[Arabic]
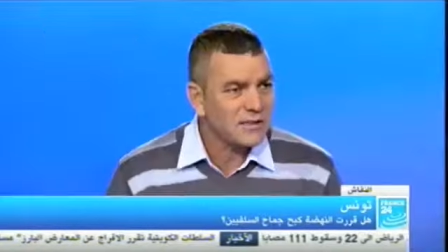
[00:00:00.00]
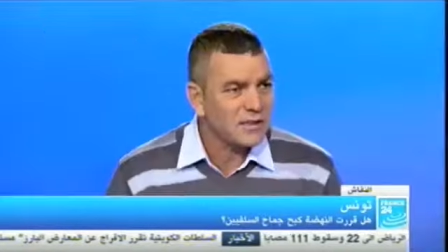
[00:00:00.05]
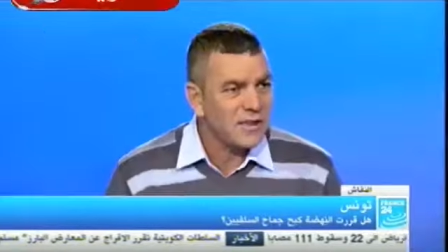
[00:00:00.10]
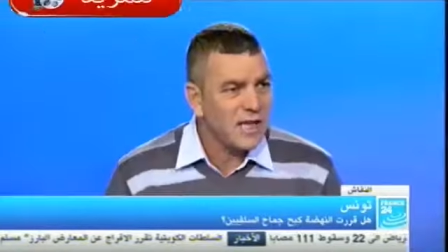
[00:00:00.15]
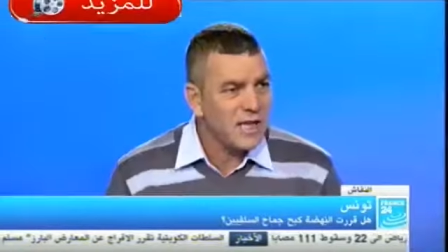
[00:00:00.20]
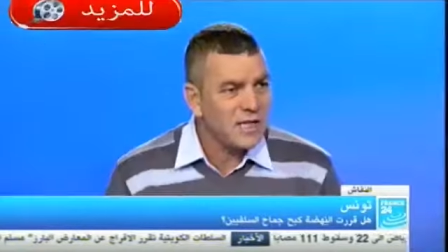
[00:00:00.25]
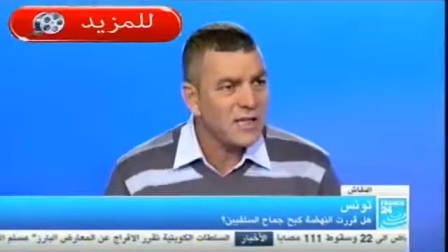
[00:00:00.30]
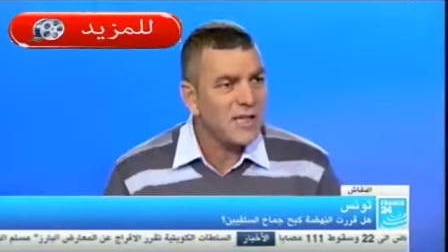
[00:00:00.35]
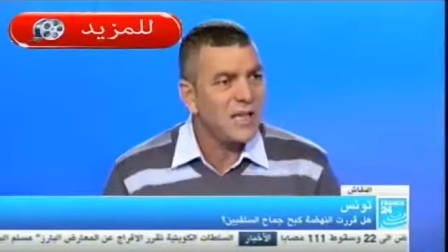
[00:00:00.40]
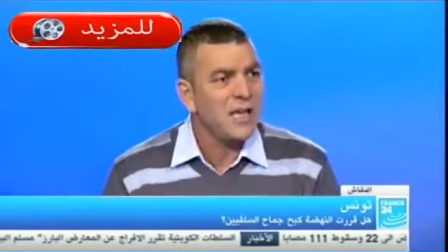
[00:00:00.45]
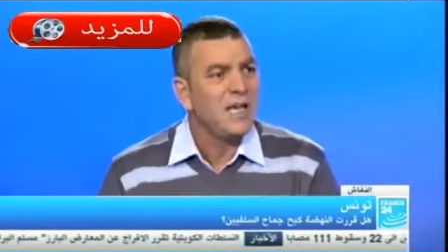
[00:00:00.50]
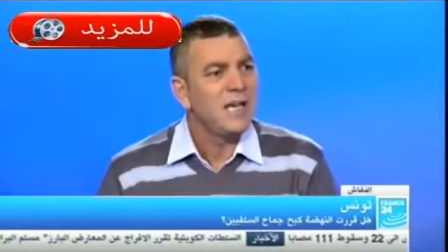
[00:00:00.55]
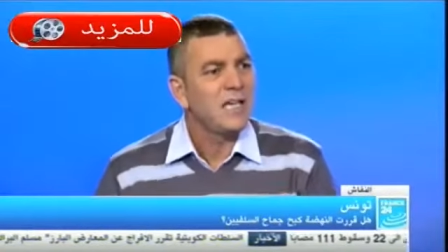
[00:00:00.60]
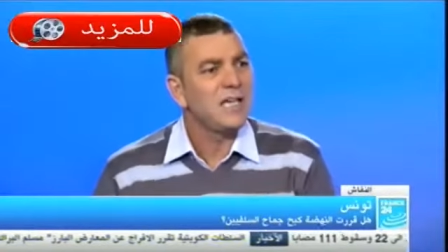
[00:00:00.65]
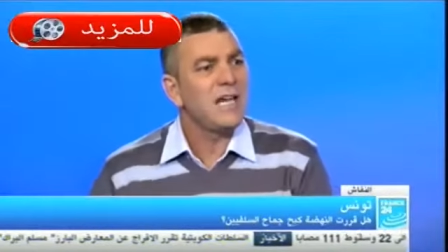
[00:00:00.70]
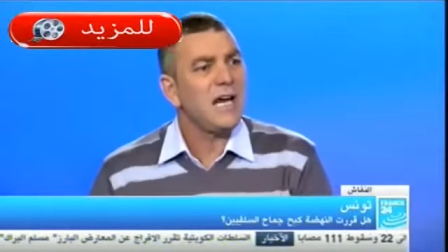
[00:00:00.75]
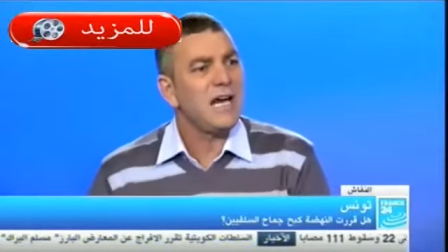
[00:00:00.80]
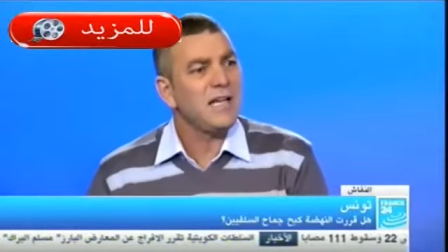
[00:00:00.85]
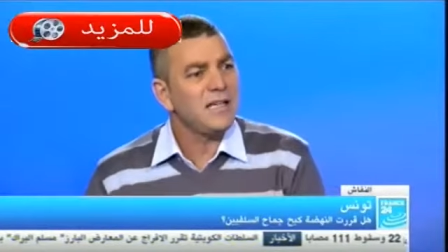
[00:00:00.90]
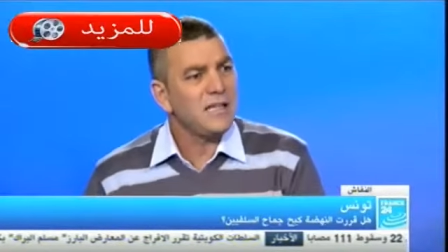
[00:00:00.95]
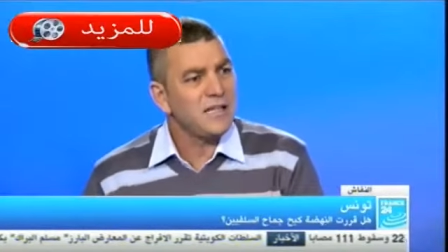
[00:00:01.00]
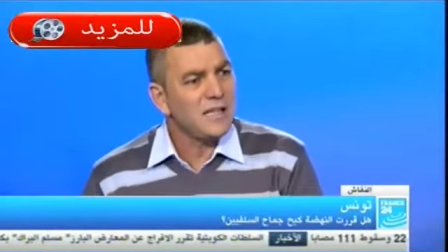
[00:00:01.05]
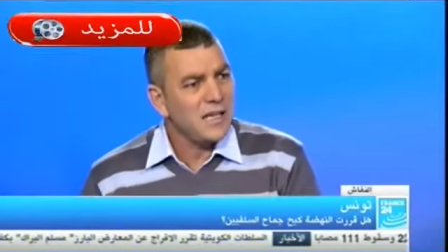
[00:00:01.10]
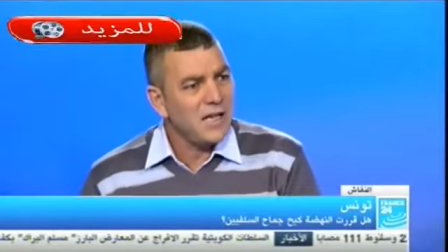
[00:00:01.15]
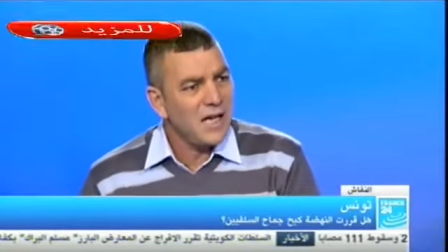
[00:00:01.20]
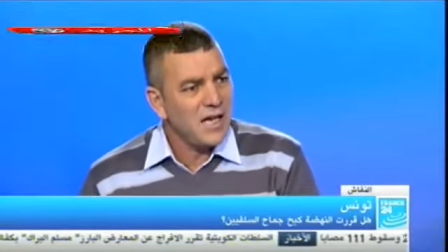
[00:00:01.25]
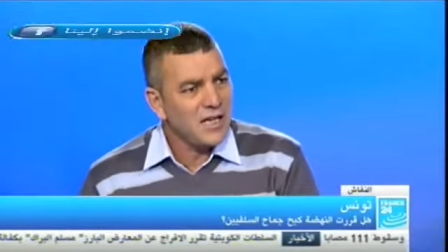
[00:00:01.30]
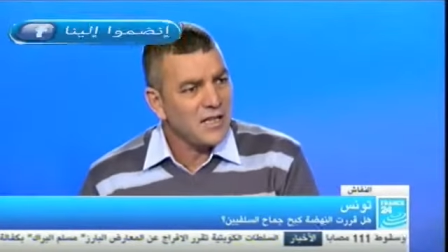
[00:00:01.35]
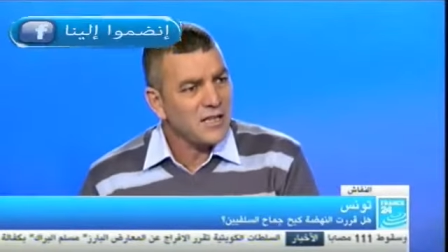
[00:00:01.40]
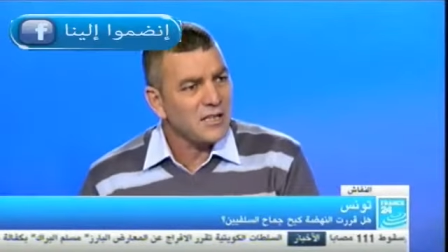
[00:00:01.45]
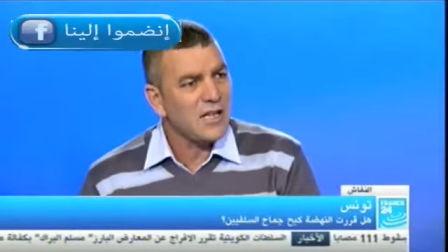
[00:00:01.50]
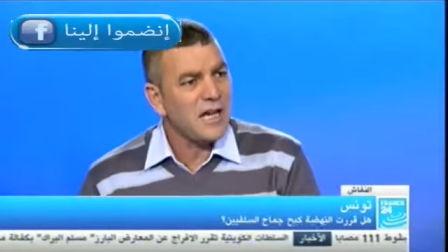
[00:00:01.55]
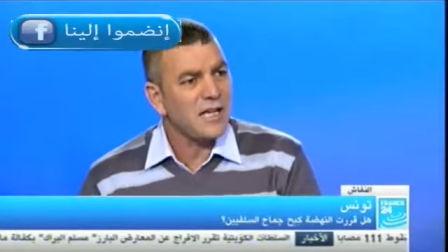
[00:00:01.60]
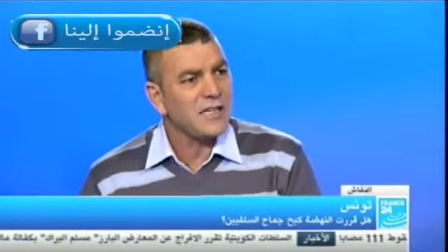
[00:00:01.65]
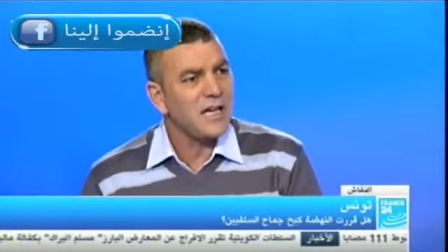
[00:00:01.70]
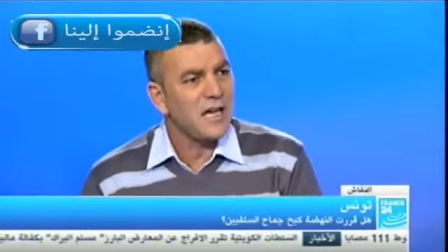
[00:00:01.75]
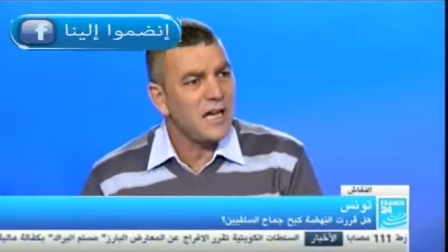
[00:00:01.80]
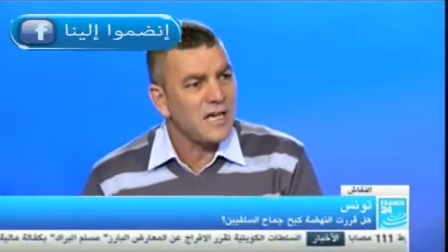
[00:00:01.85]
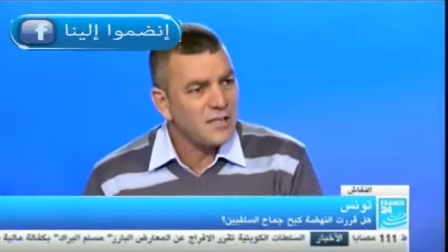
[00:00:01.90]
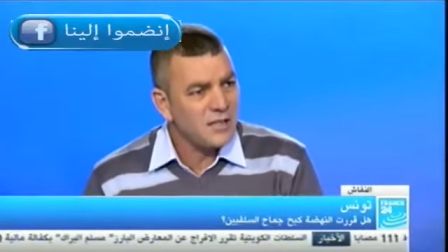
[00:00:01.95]
النهضة لأننا لاحظنا
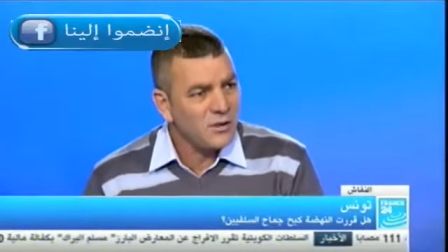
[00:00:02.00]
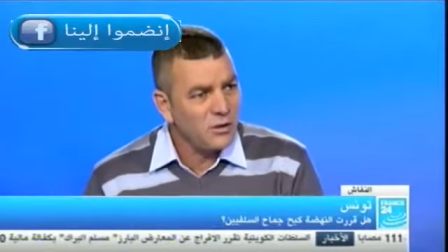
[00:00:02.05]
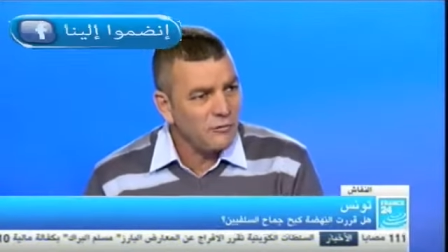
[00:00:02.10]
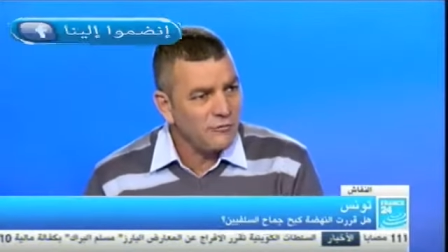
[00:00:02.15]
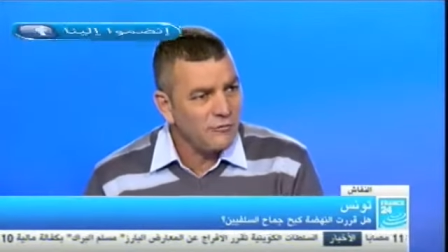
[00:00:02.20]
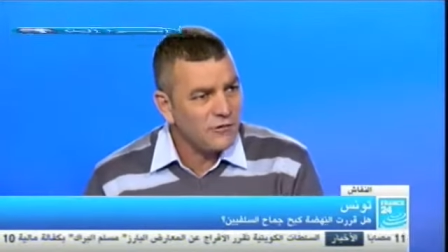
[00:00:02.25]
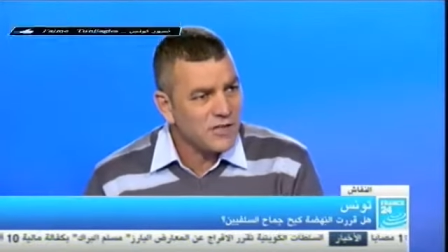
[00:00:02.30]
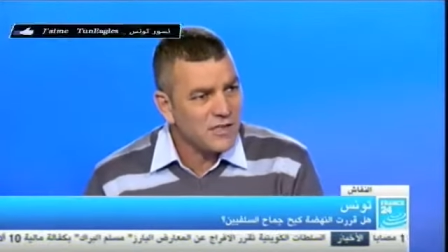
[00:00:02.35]
أن هذا العنف